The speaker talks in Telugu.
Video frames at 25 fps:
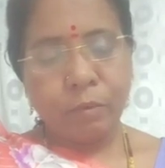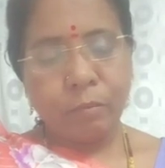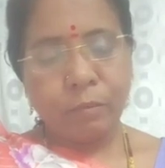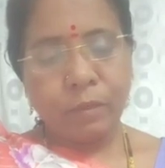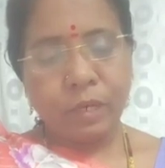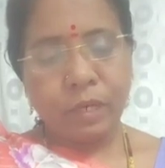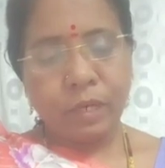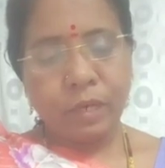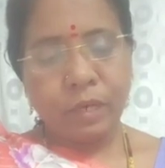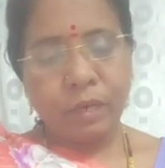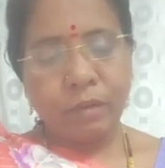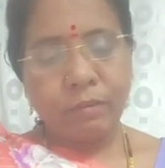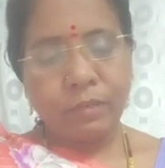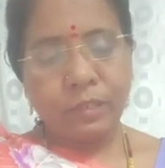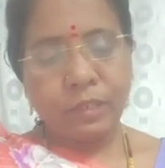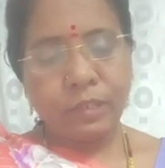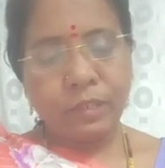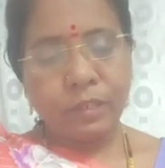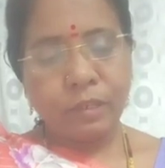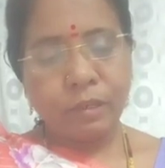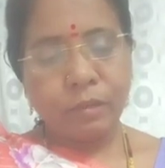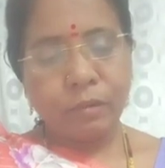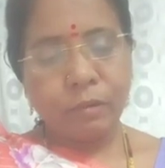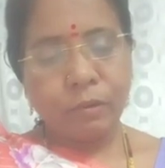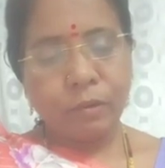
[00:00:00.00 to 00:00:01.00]

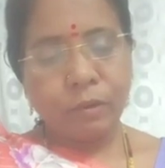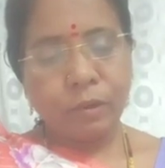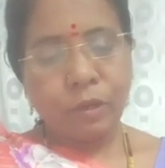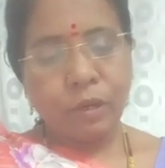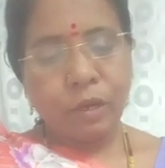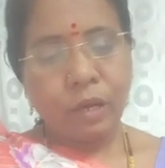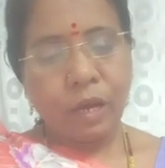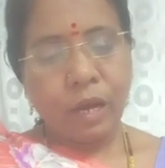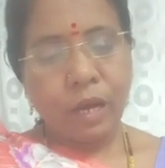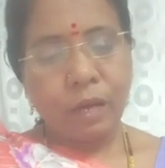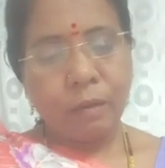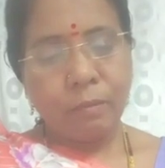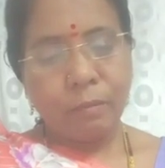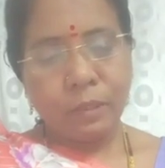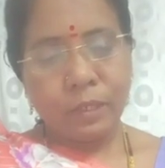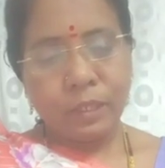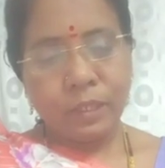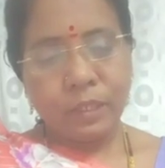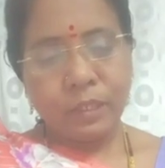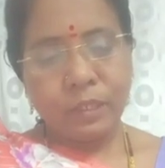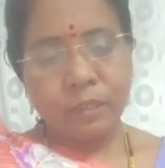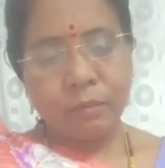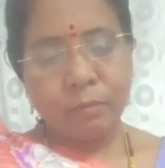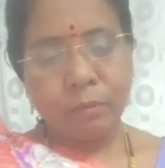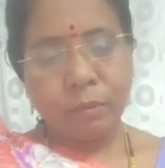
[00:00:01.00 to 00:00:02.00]
మరణావస్థల్లో
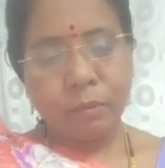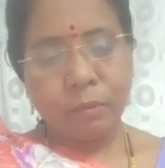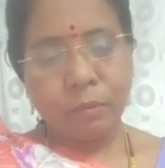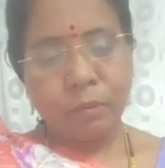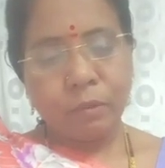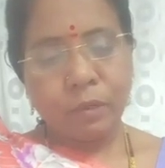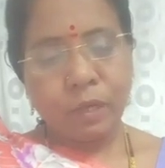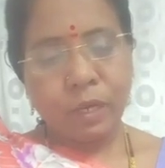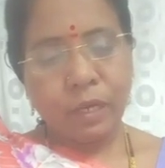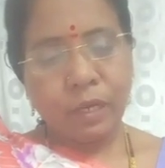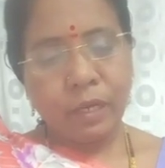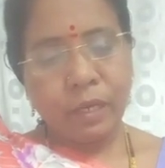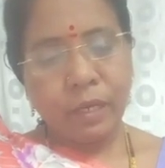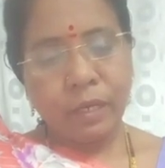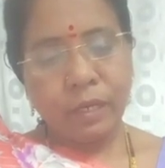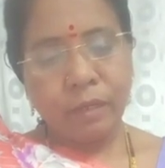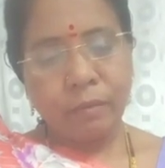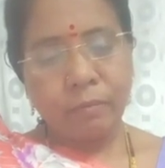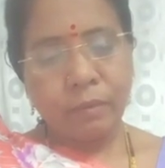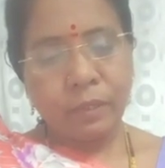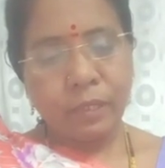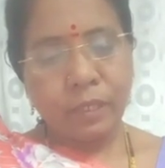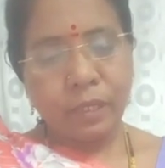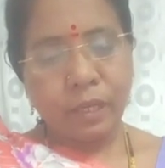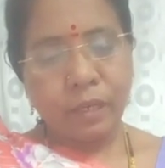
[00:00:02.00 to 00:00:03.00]
అలమటించిపోతున్న అనేక
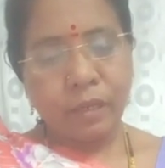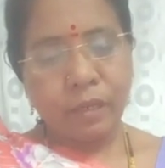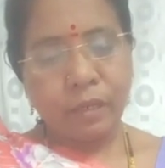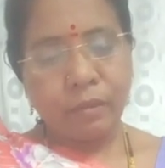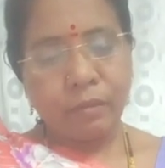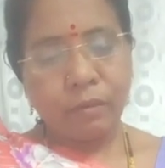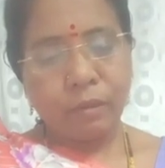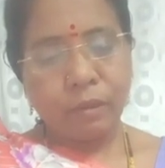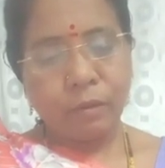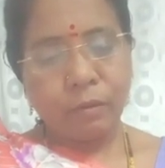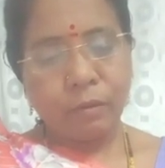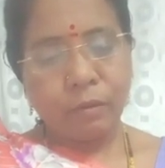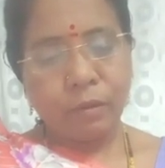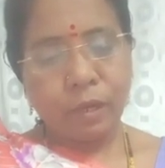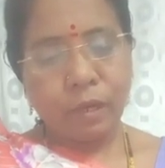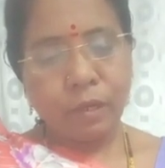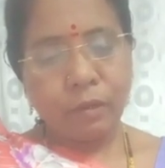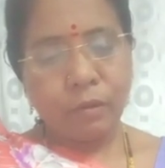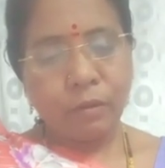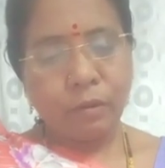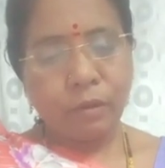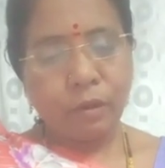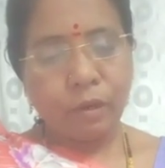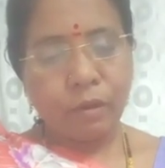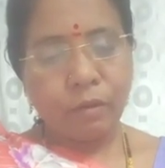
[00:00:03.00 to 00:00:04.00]
మంది అనాథలకు
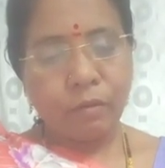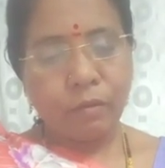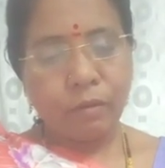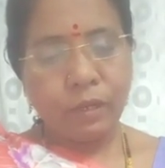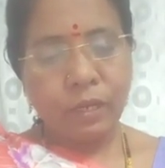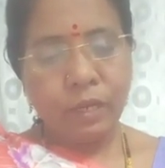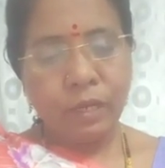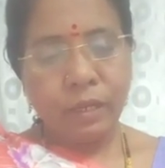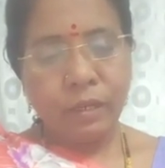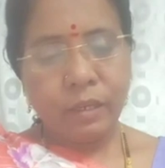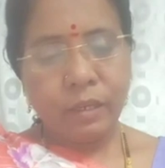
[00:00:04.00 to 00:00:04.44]
నాథురాలువై